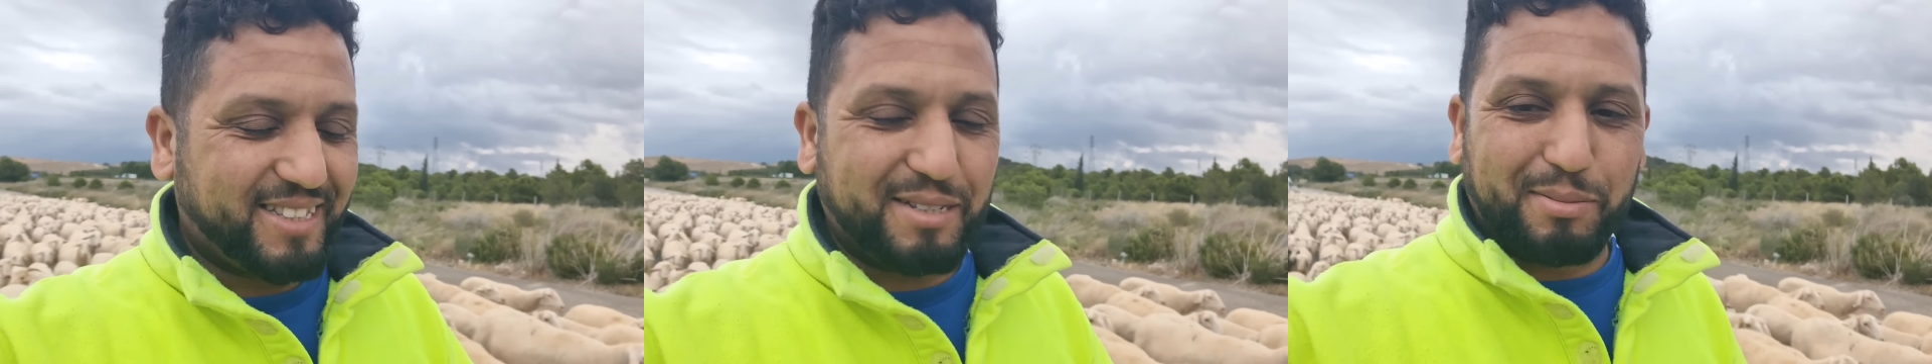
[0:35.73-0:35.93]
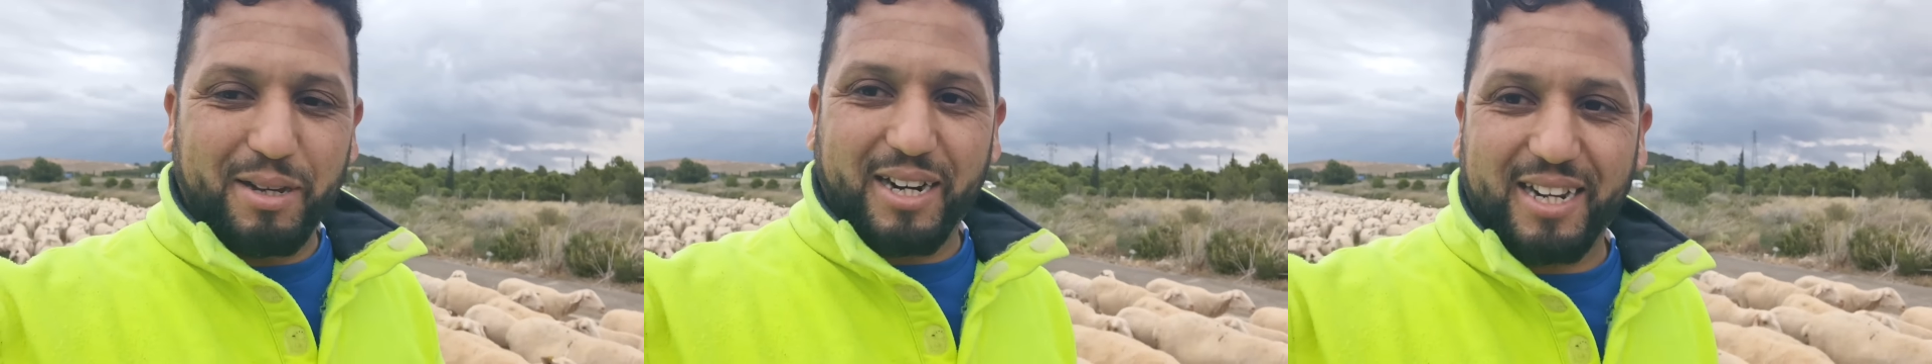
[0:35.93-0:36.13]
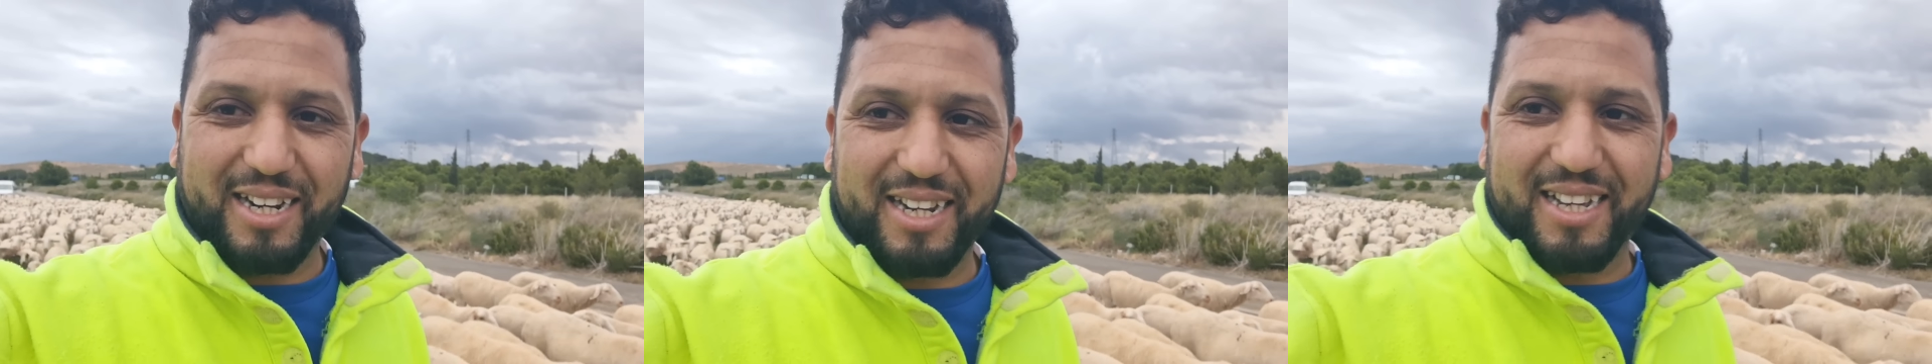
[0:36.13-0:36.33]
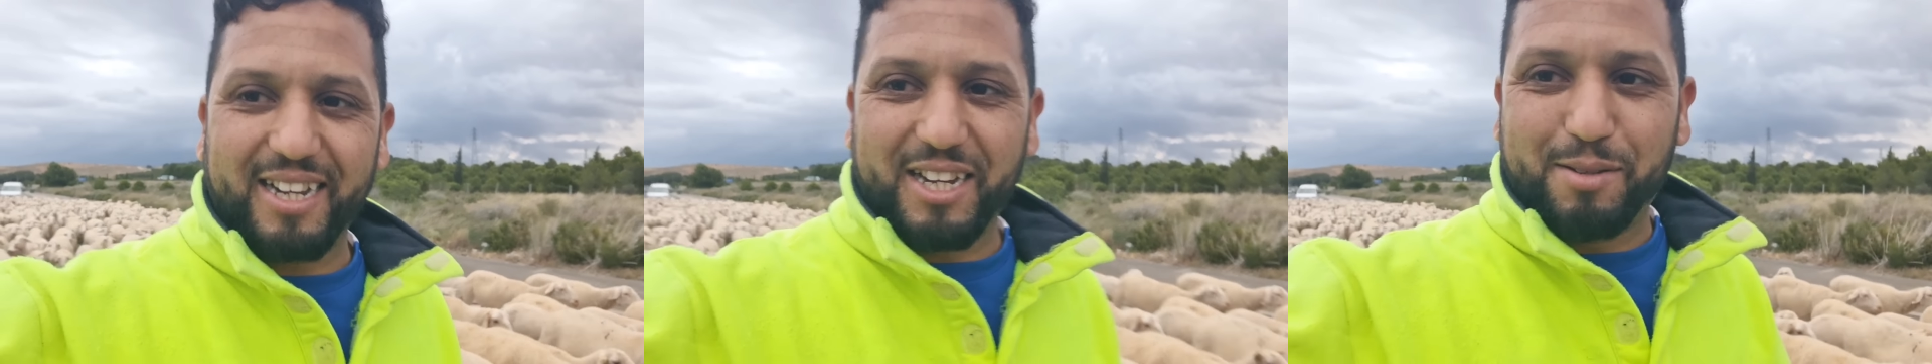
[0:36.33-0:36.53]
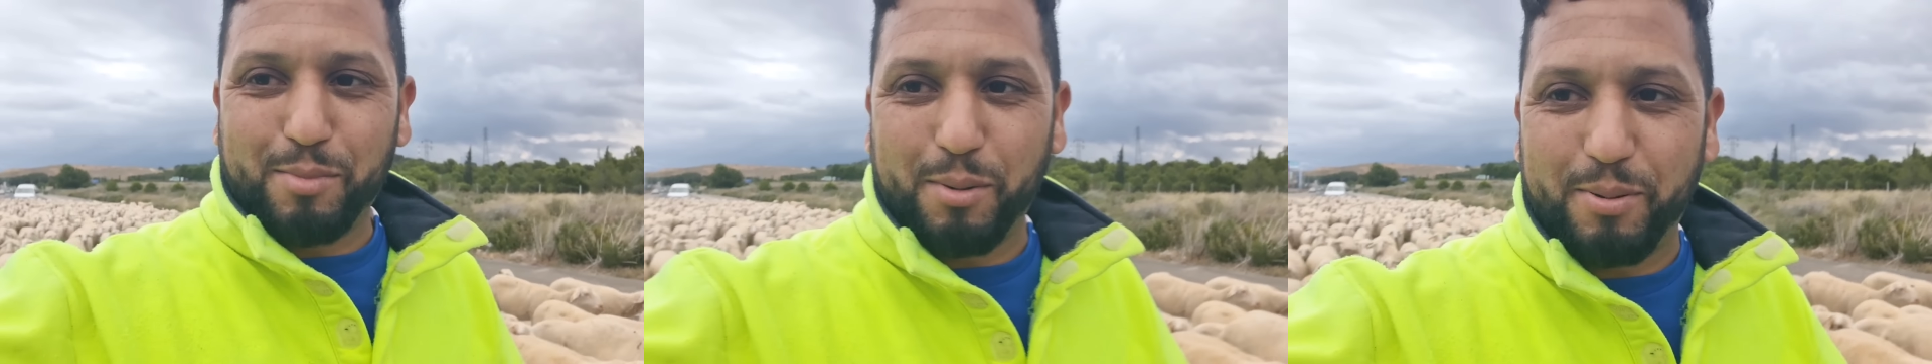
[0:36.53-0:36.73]
تبارك الله
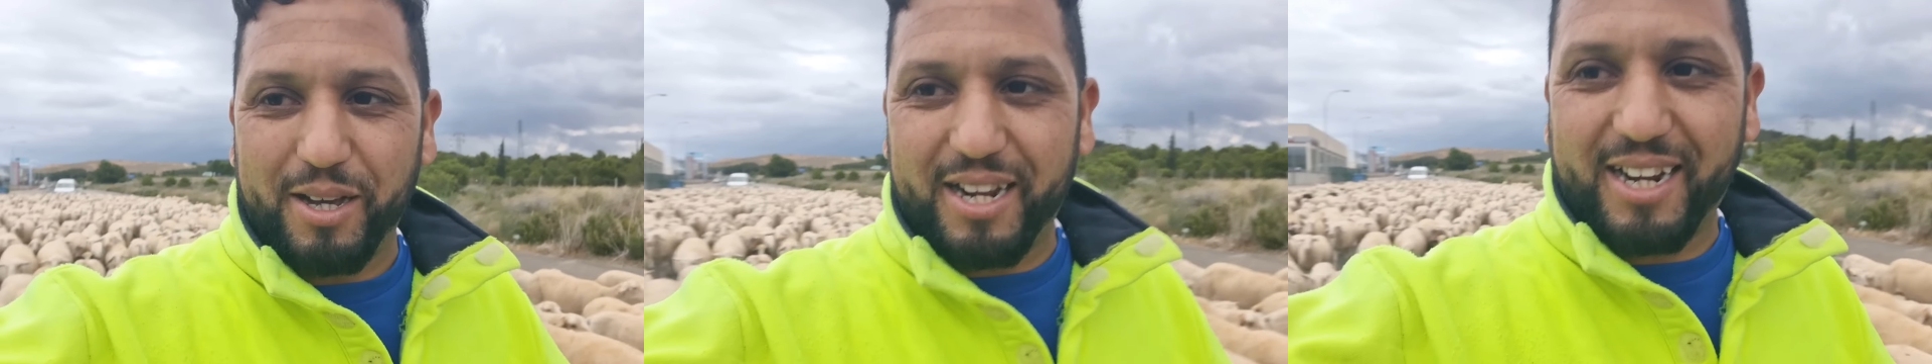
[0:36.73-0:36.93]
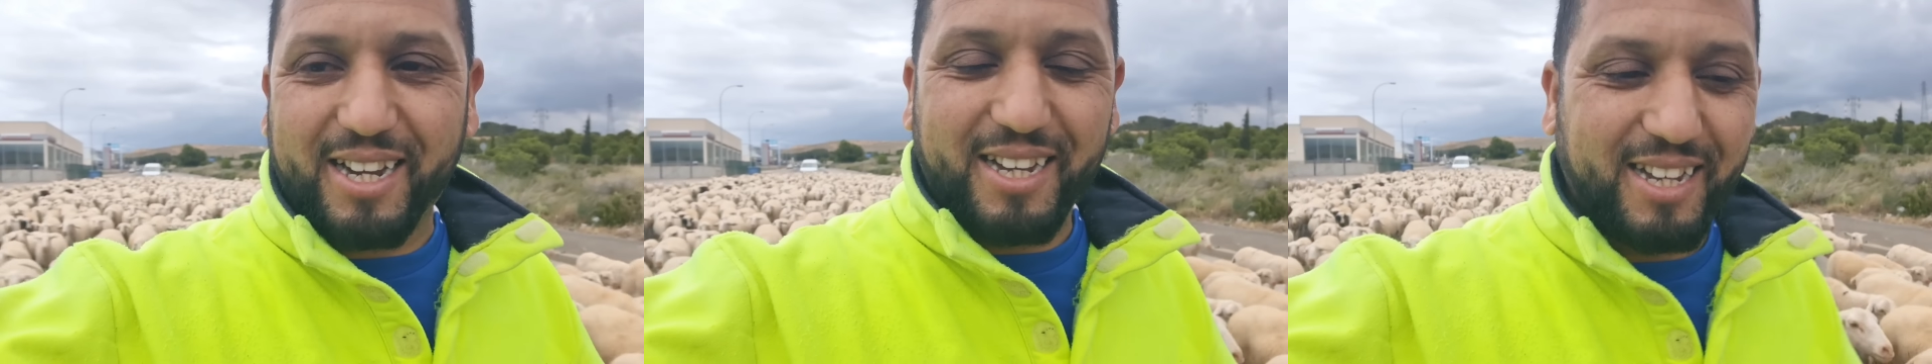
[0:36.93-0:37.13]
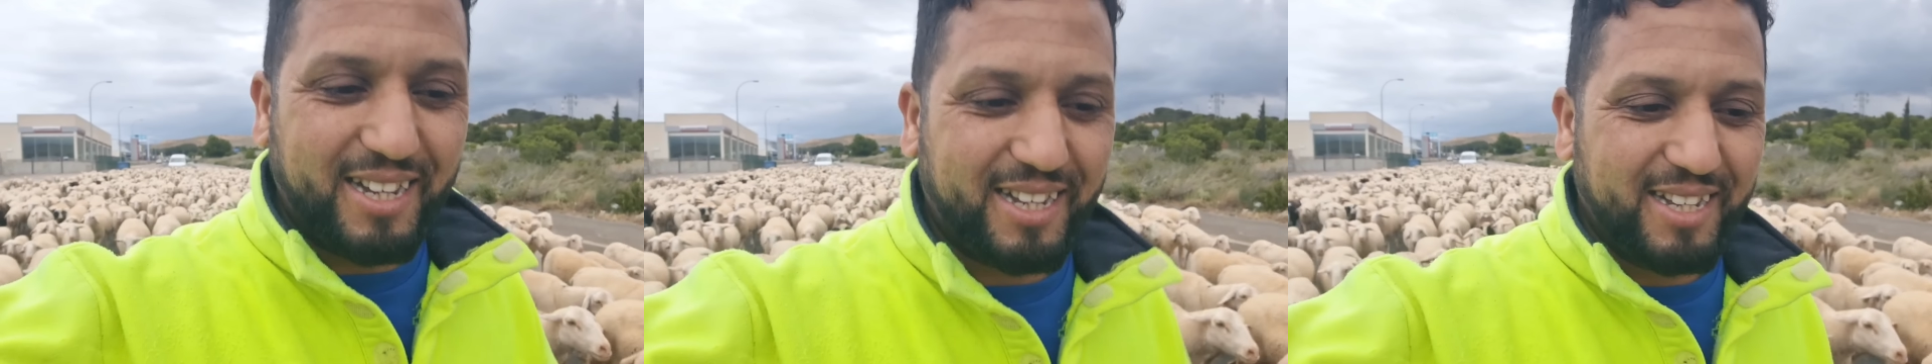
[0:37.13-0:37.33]
اللهم بارك